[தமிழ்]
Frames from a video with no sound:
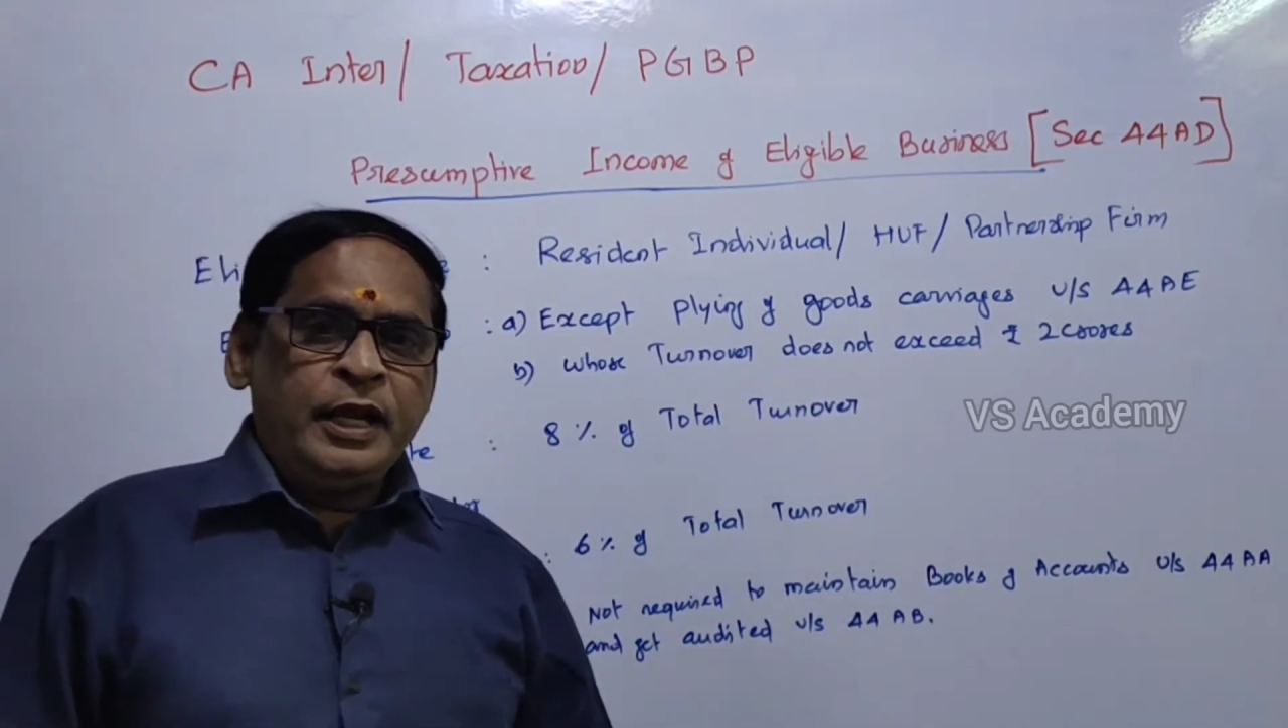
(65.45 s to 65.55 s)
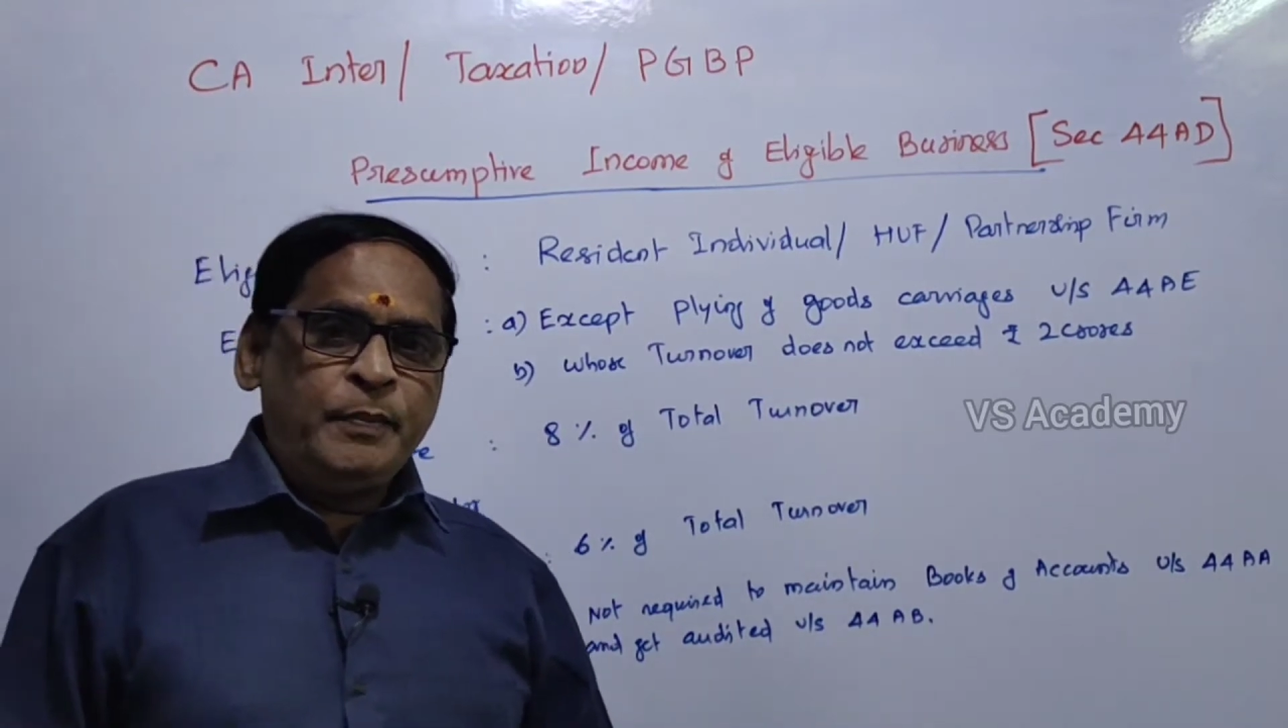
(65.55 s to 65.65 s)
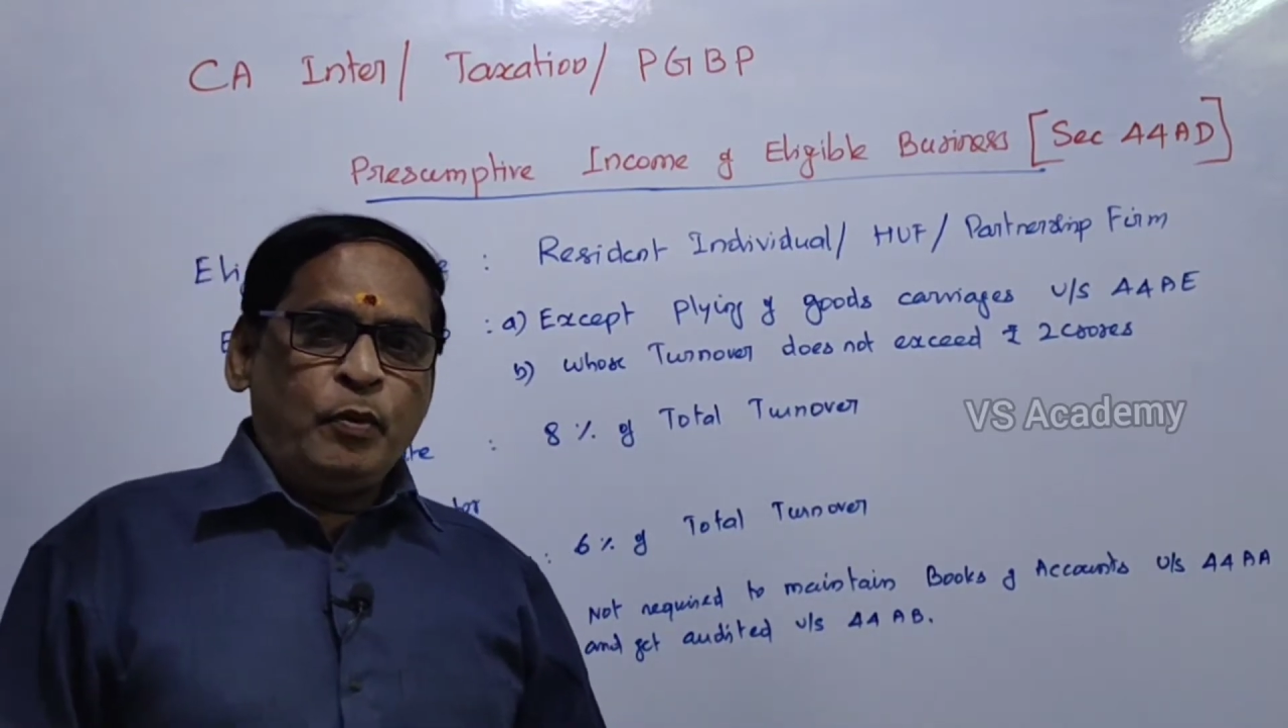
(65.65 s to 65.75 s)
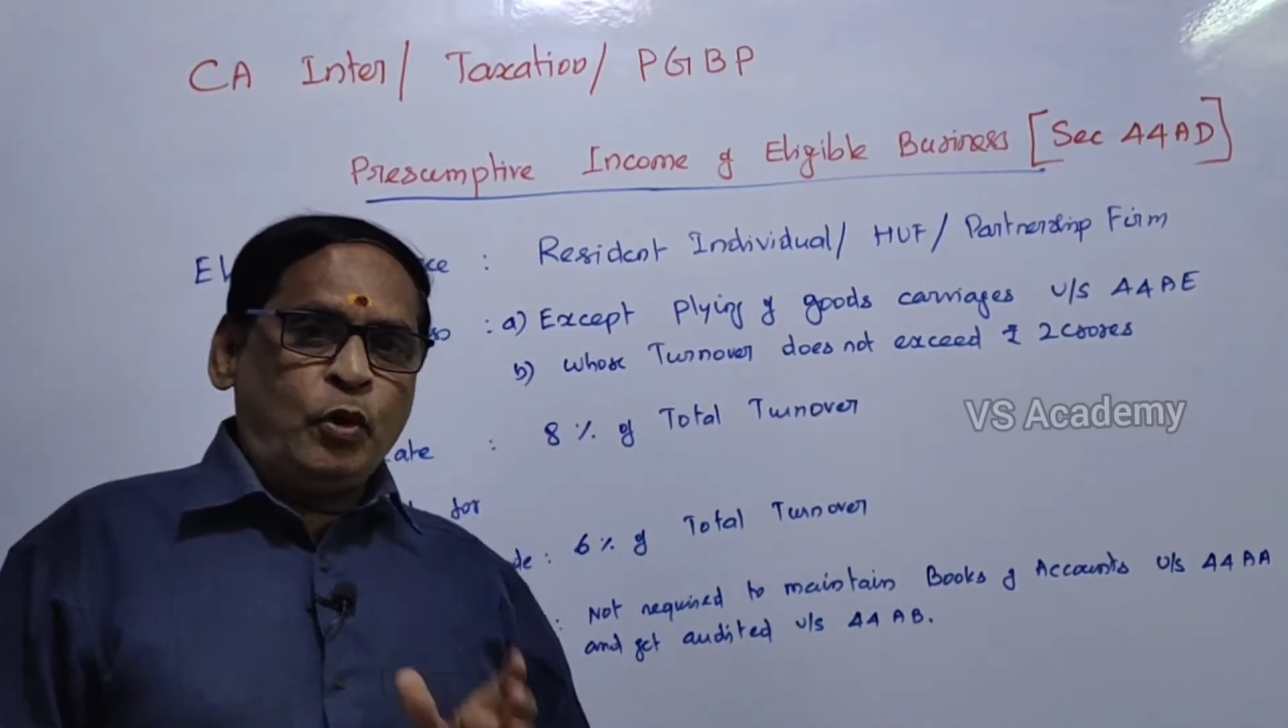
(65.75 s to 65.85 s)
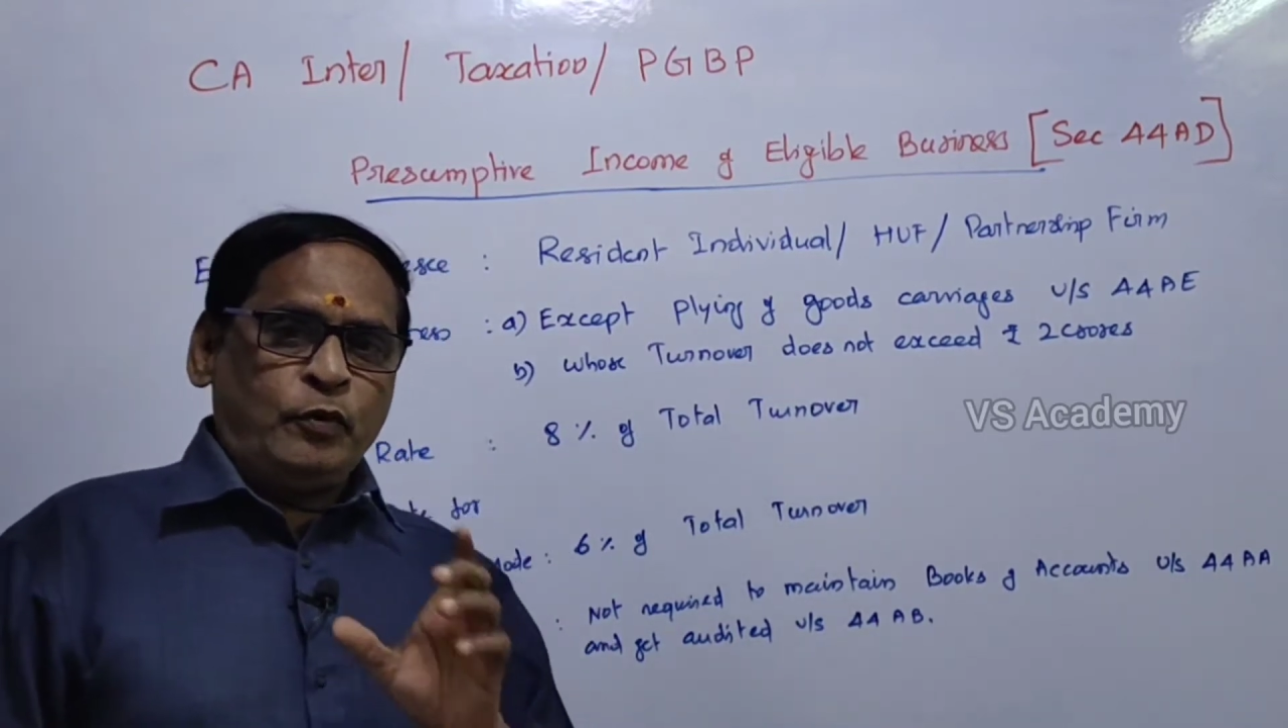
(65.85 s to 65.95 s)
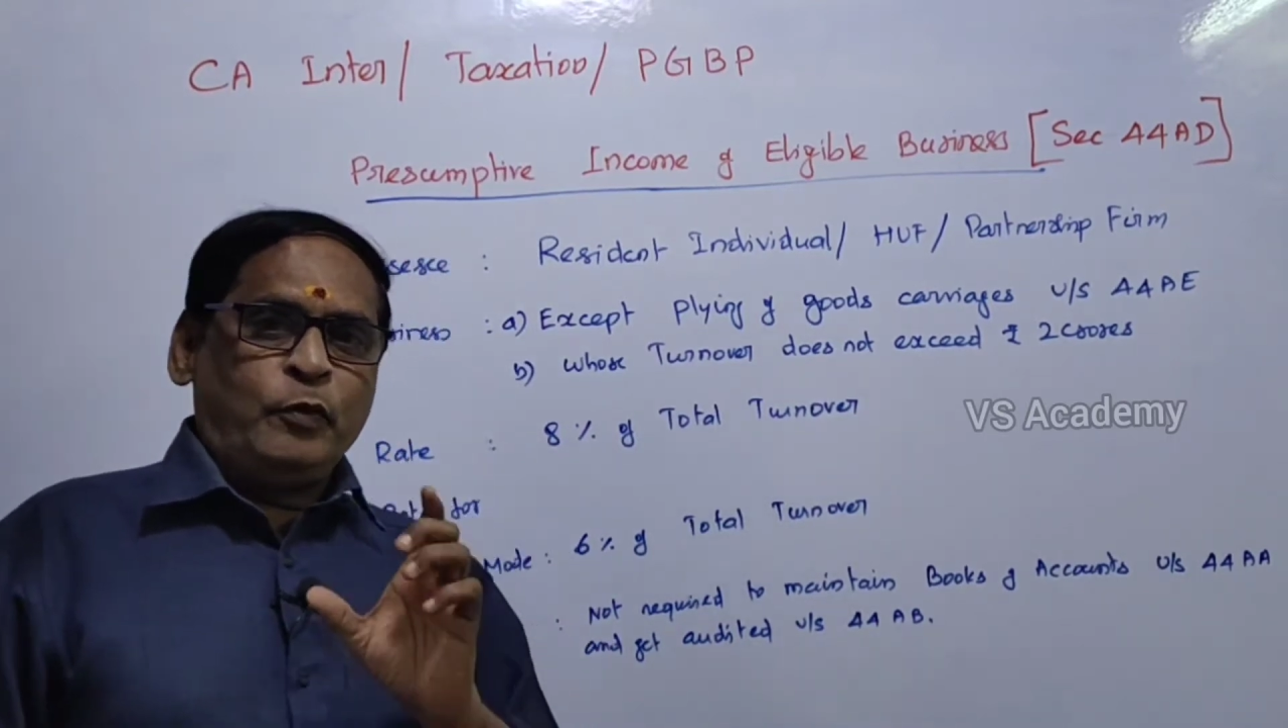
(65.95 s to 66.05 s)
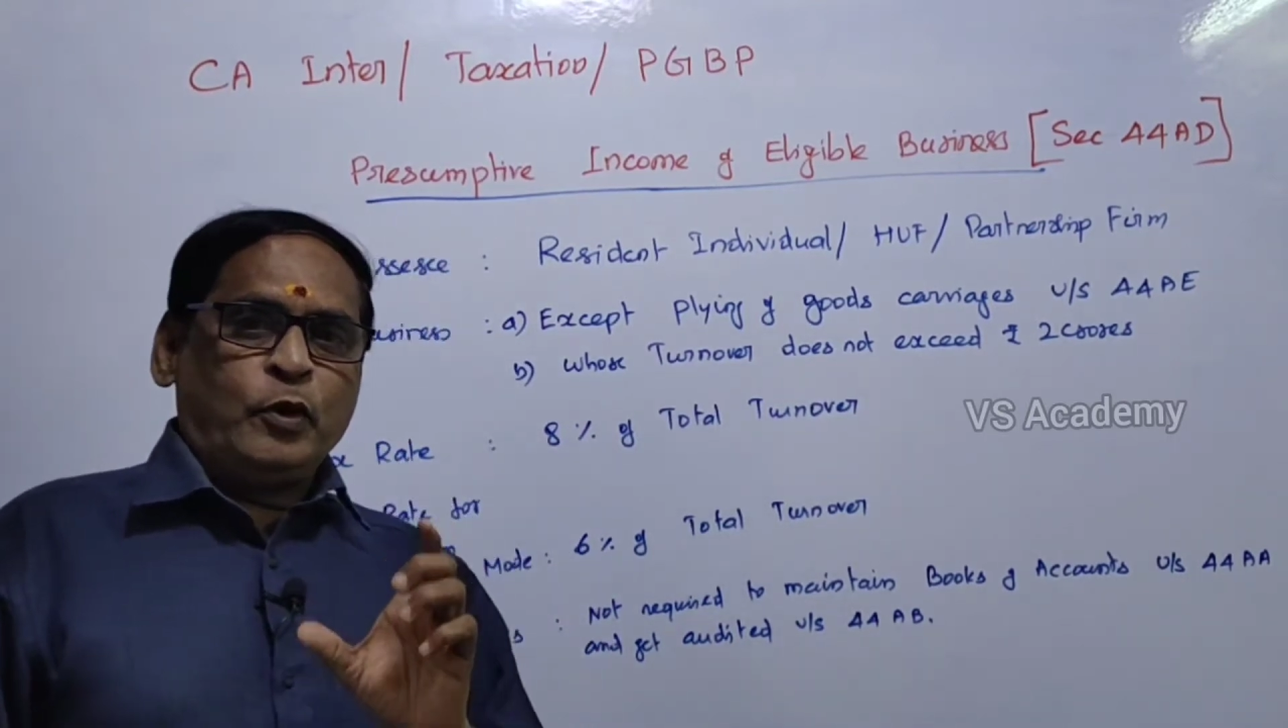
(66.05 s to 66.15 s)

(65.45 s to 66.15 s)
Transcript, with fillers: இப்போ ஒரு